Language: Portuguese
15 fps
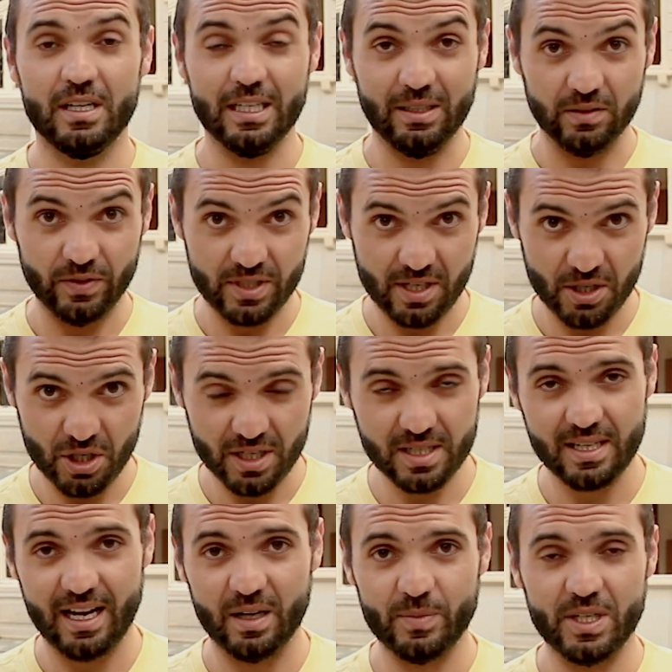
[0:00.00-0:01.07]
Então você já
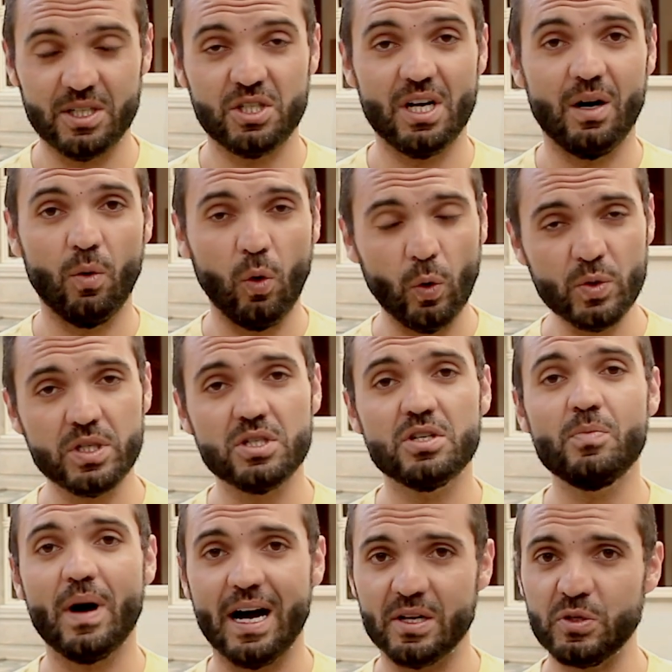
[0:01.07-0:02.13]
sabe, dia 11
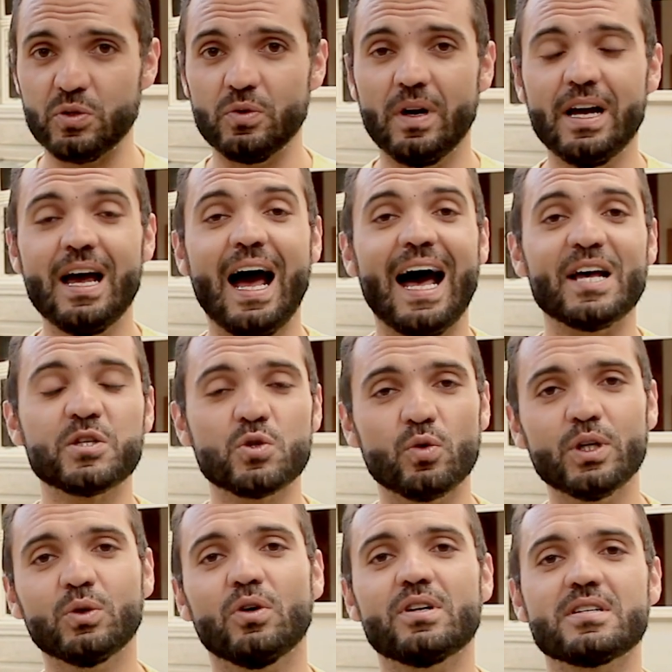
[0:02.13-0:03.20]
de março, às
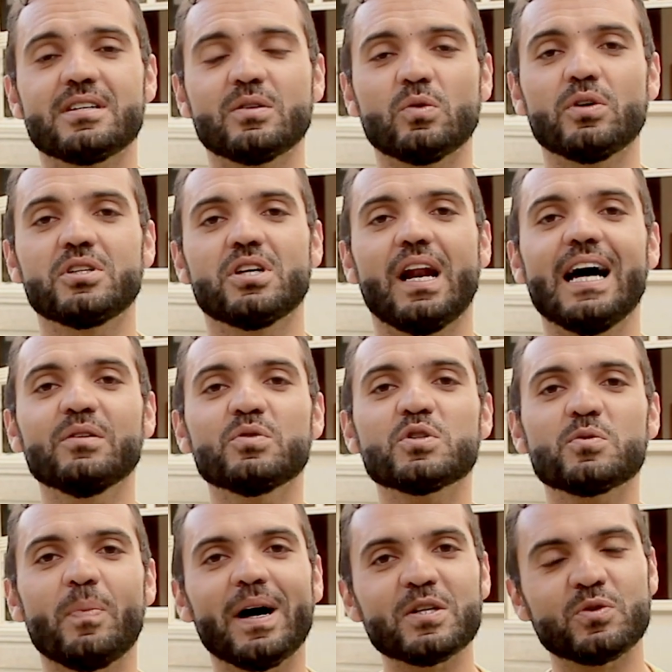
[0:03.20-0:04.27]
8 horas da noite, lá no
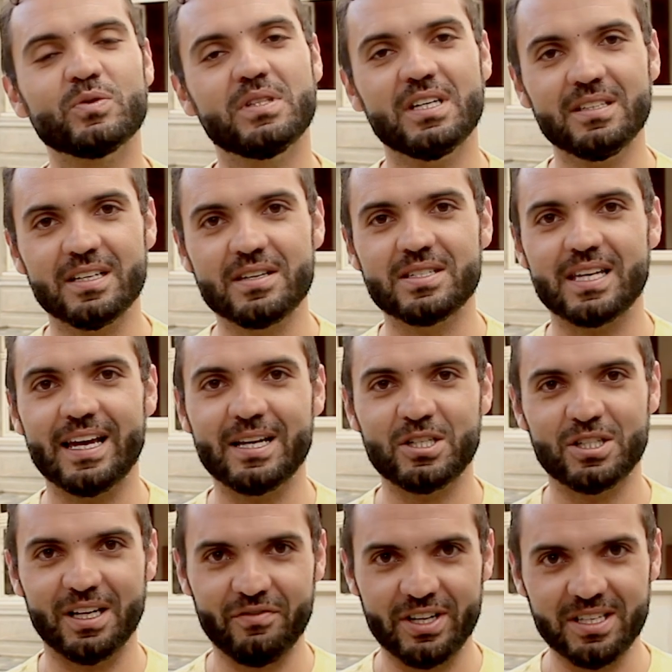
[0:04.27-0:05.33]
Espaço
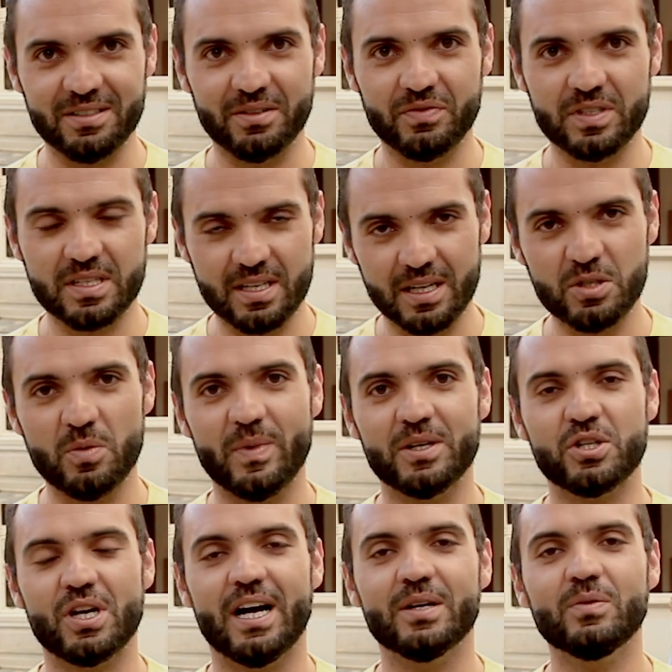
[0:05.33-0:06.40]
37, na Avenida Vicente
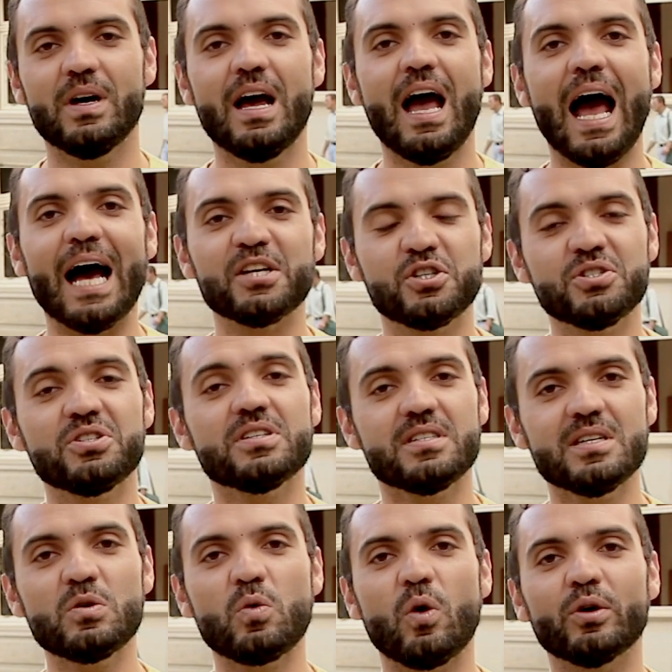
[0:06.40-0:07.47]
Machado, a gente
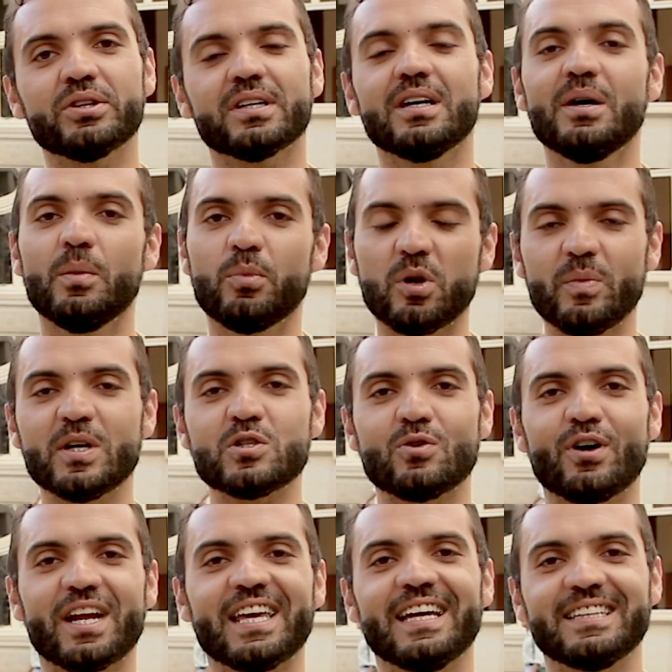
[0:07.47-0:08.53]
se encontra por uma
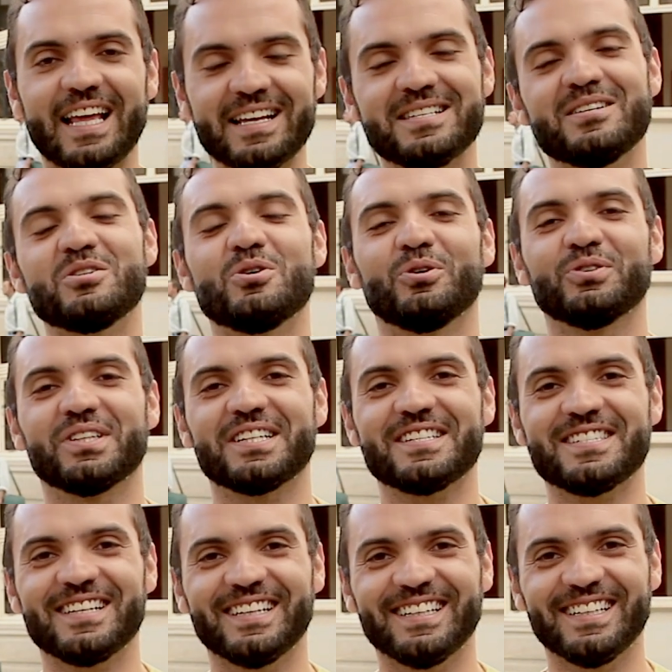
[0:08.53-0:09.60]
história que é desce de
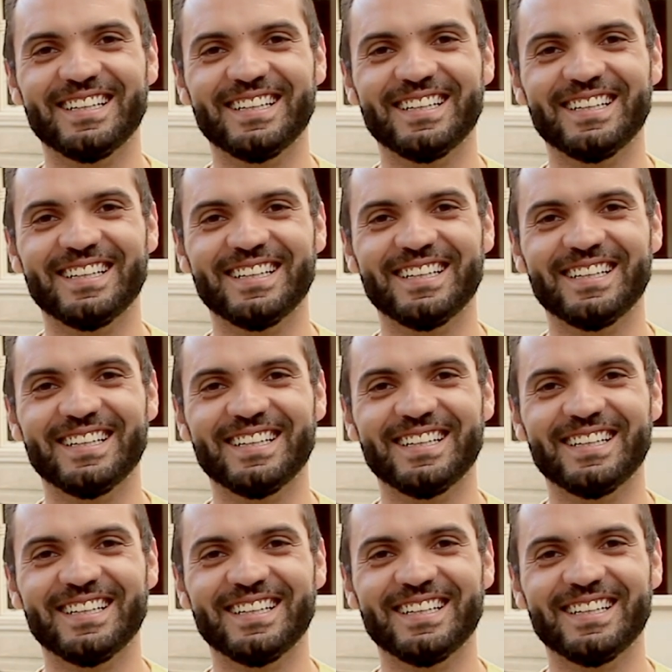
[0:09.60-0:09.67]
outras.